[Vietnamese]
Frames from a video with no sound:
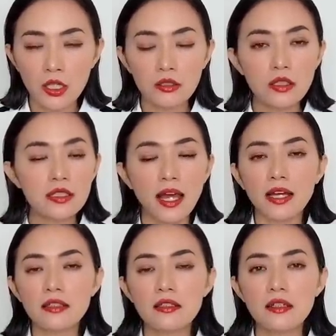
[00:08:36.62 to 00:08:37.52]
tất cả
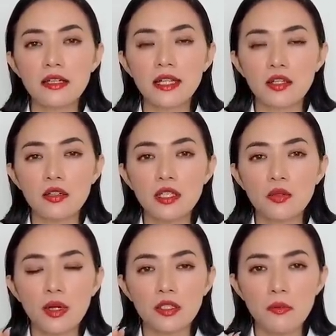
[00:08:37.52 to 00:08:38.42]
những cái này nó liên
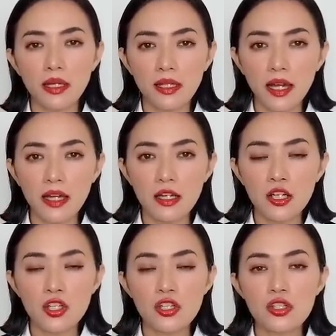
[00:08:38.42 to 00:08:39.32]
quan tới bản ngã
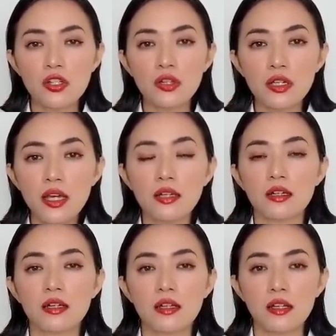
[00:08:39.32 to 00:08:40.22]
cho nên
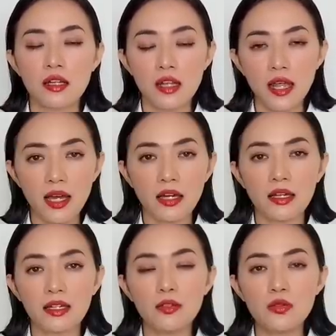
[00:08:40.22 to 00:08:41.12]
là
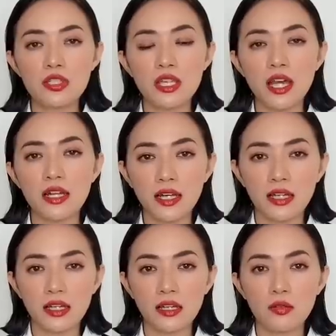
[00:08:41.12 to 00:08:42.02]
cái luân xa này
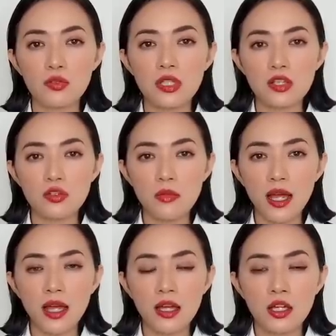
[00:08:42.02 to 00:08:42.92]
luân xa số
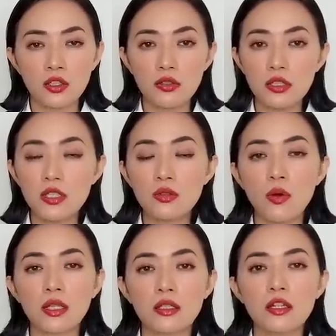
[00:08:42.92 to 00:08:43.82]
3 nó liên
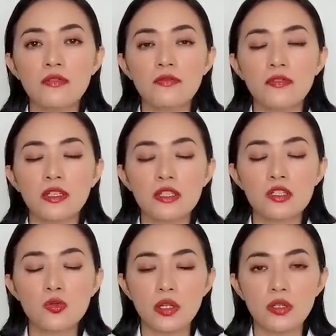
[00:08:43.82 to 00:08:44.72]
quan tới cái phần
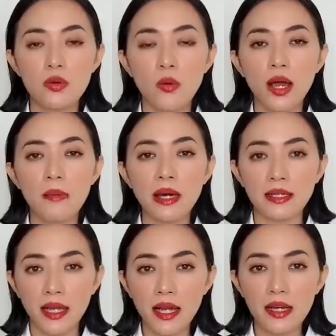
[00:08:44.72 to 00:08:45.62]
chuyển hóa bản
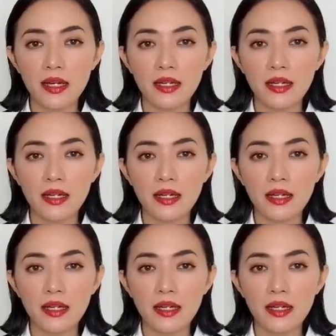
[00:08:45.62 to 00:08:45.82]
ngã